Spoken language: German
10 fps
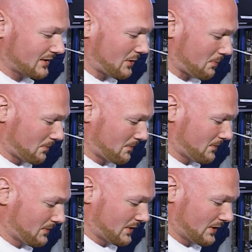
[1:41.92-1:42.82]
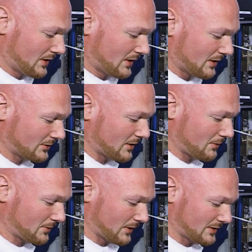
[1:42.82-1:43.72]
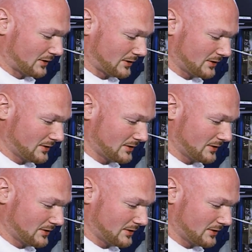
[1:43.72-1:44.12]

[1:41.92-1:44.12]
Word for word: kippen, das schaffe ich fast nicht.